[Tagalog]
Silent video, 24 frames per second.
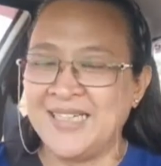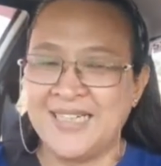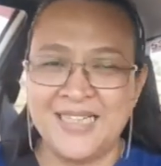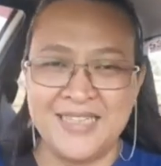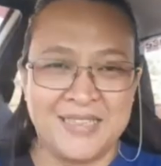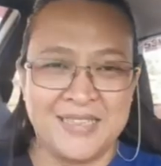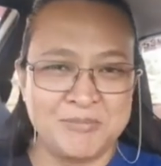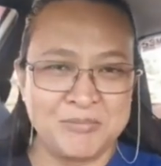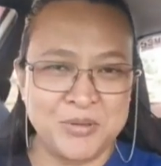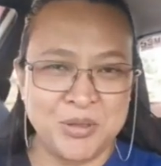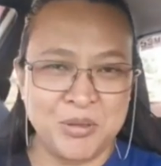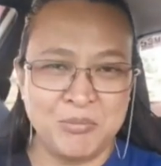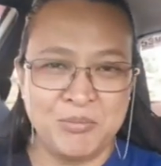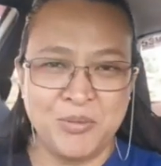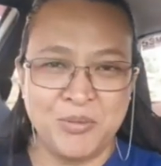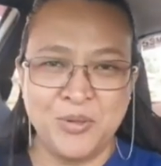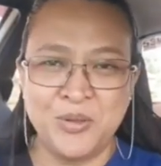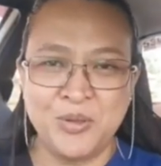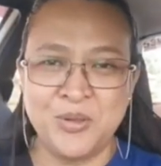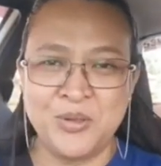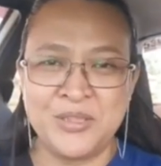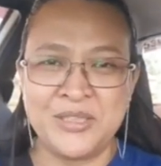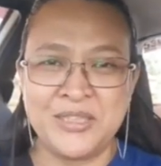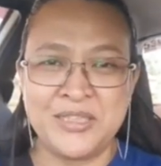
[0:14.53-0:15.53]
Alam ko po,
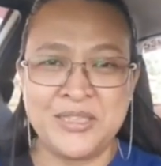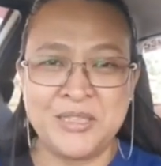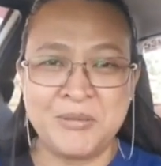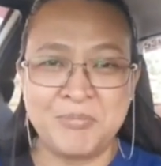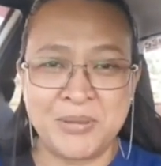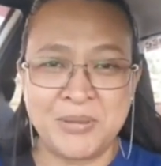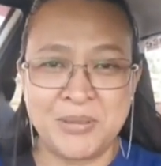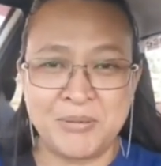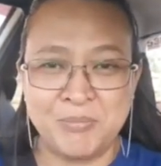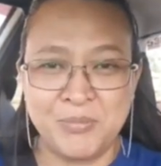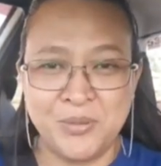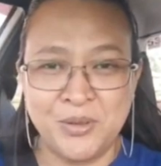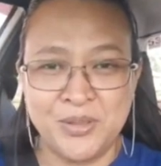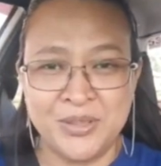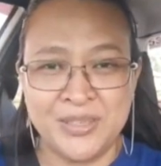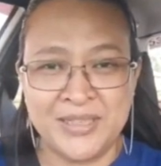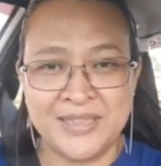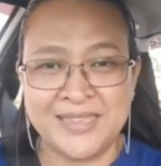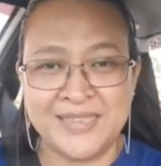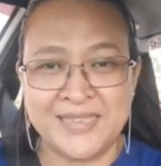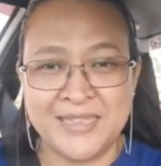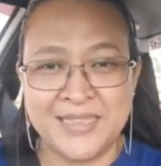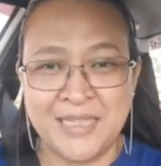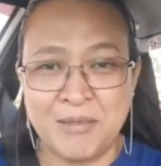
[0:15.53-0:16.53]
hindi pa po
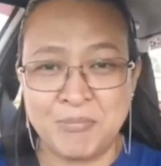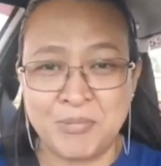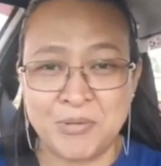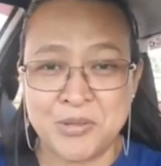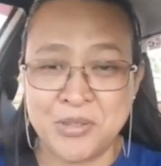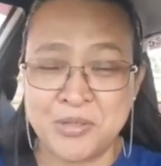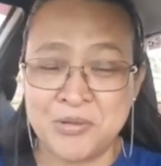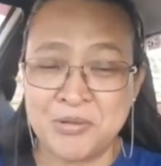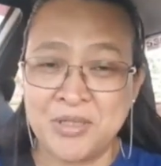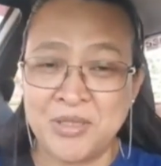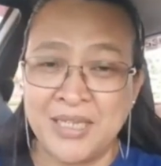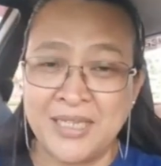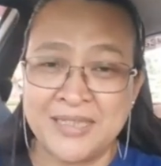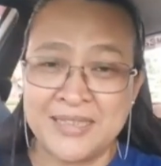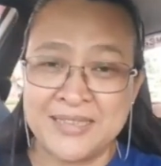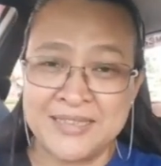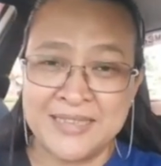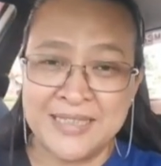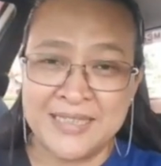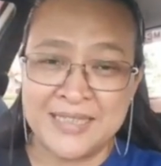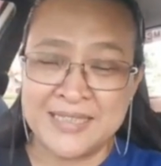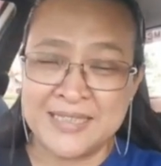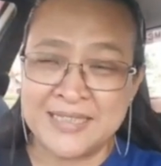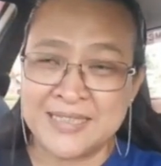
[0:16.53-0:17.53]
natatapos yung
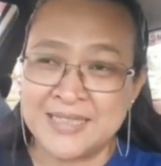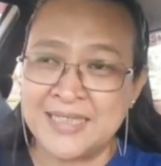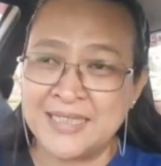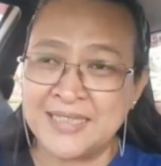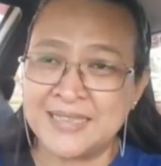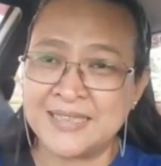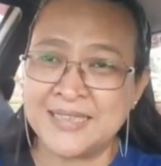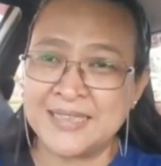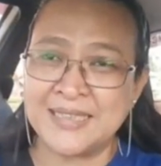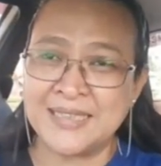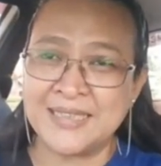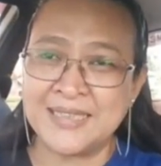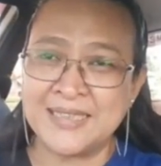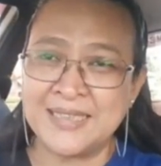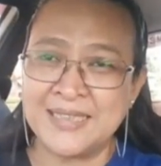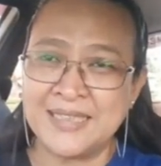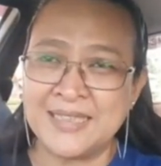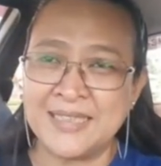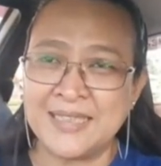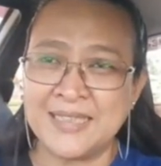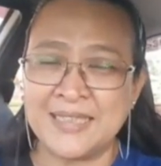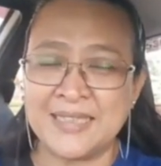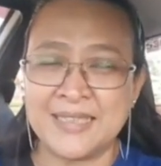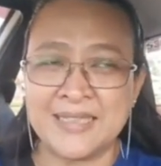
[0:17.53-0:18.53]
holidays natin
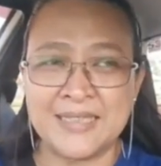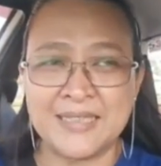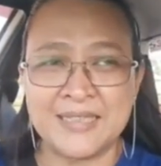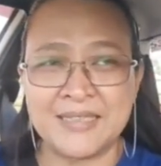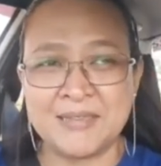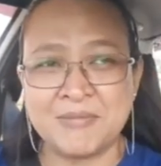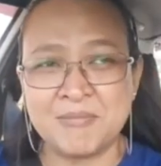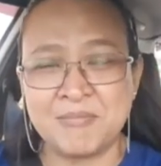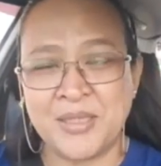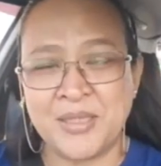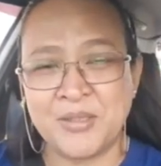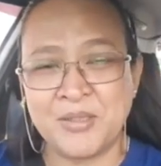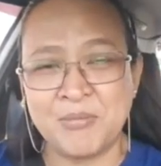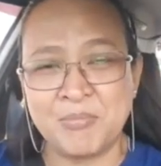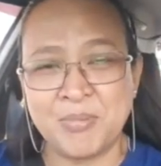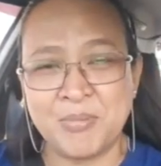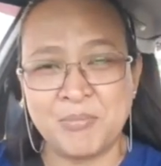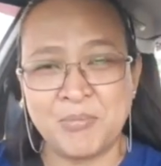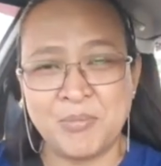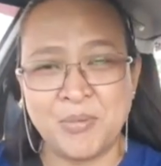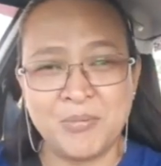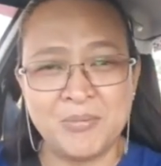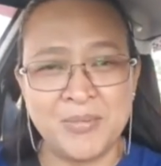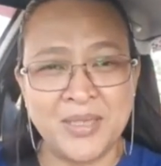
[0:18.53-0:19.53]
and meron pa
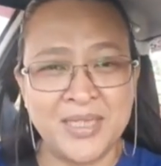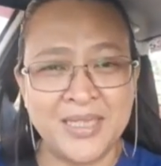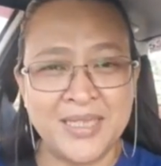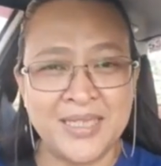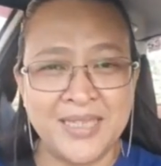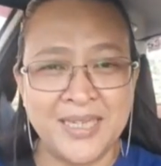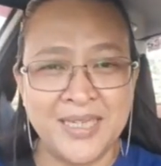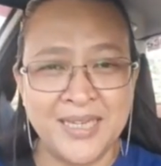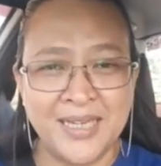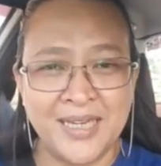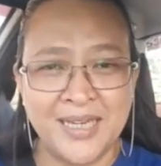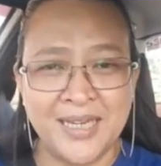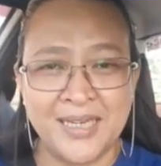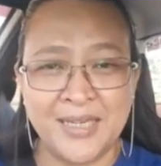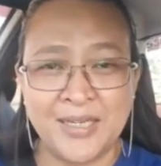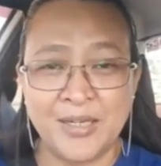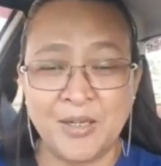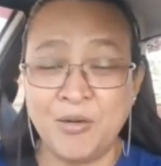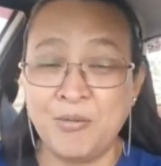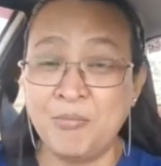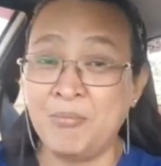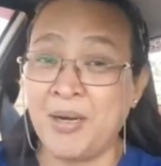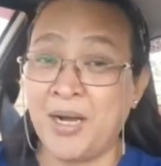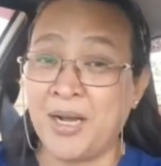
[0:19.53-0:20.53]
pong mga ilang
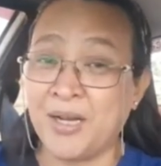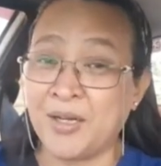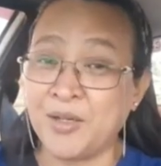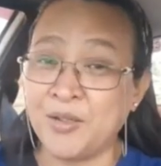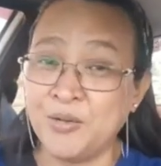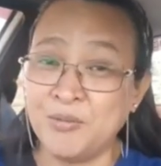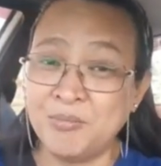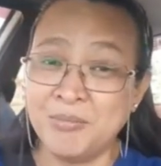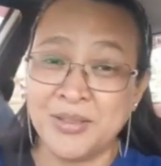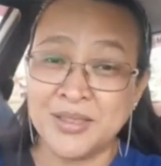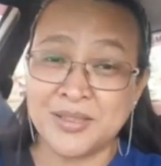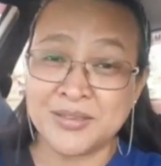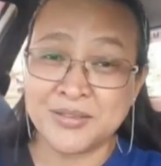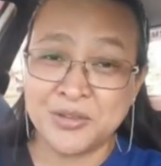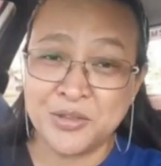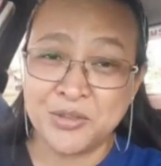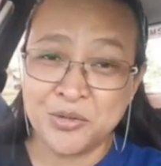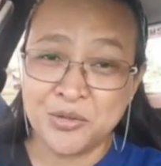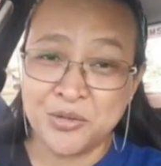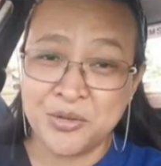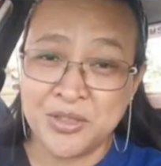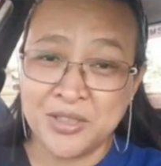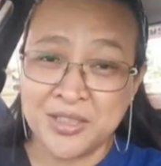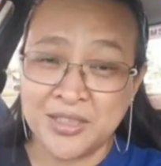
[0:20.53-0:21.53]
araw bago mag
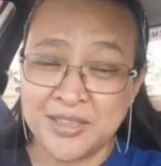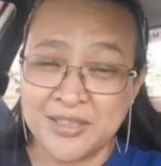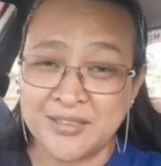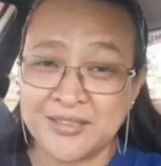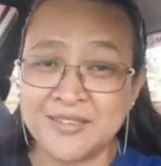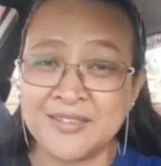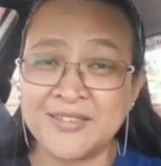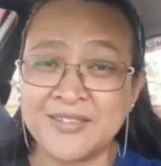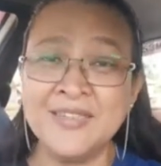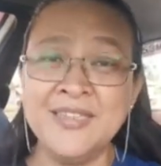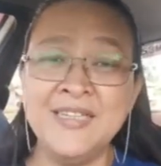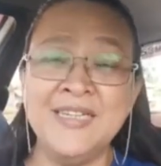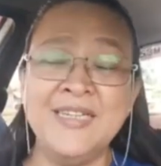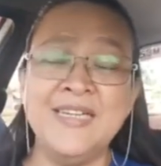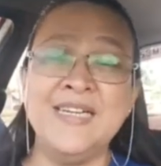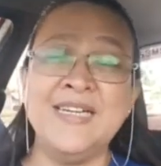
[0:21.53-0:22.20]
New Year.